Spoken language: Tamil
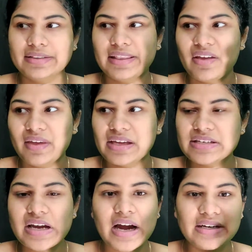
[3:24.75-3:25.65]

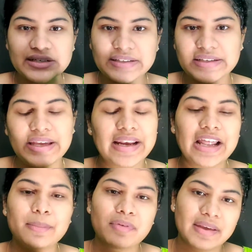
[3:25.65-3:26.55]
தேவையற்ற அழுக்கு
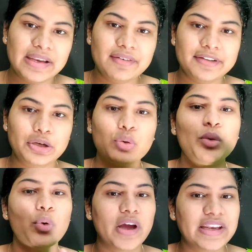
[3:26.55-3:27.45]
எல்லாமே வெளியே வந்துடும்
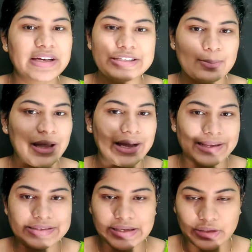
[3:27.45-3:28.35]
ஒயிட் ஹெட்ஸ் பிளாக்
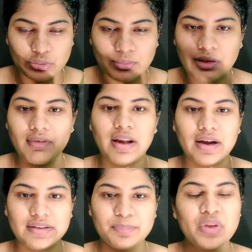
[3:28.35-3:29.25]
ஹெட்ஸ் எதுவுமே
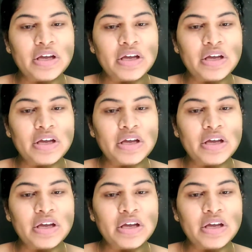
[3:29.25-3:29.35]
வராது